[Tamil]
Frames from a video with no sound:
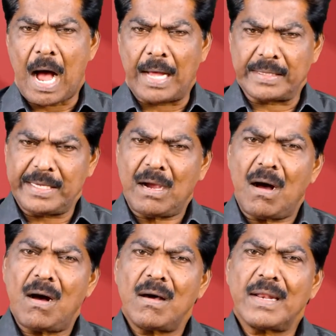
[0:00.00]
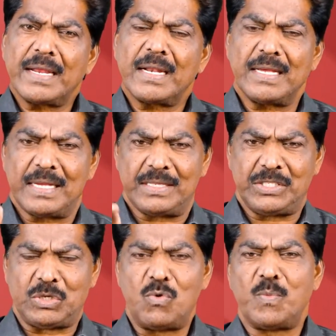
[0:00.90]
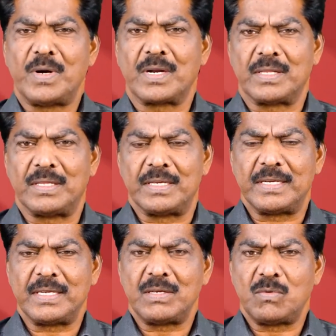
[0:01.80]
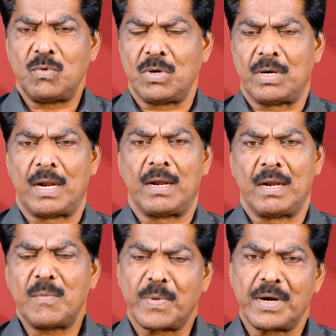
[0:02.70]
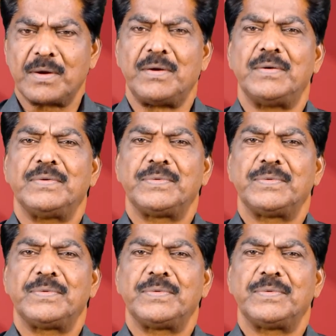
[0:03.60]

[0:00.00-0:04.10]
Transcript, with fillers: அதிகாலையில் ஜவம் பண்ணுறது ஒரு நல்ல பழக்கம்